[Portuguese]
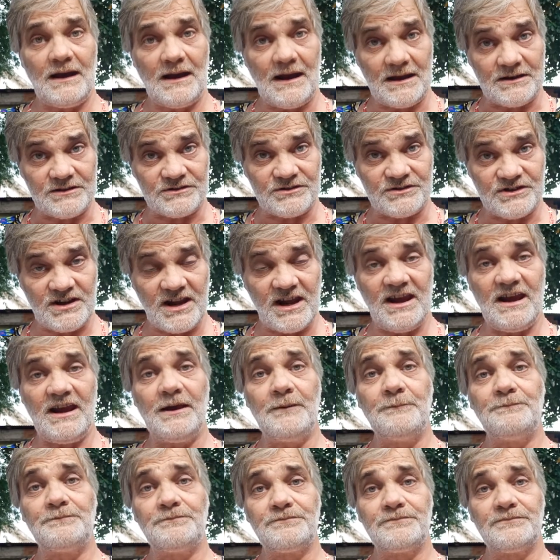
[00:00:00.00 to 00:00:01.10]

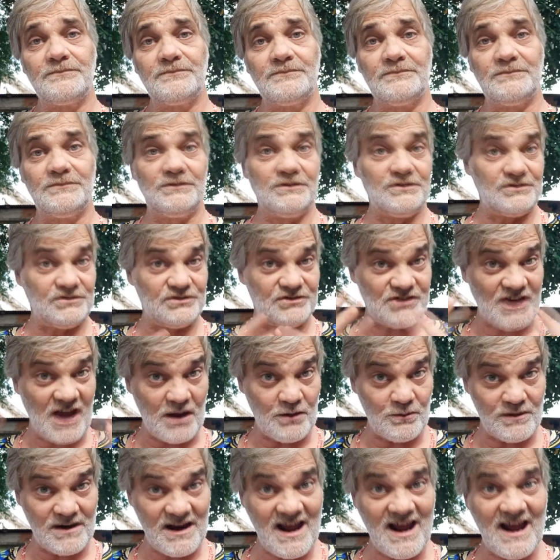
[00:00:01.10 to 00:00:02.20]
Agé,
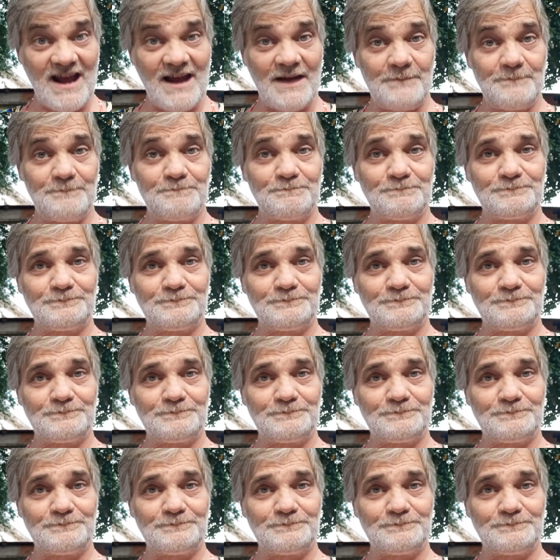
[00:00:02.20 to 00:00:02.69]
Xarungá,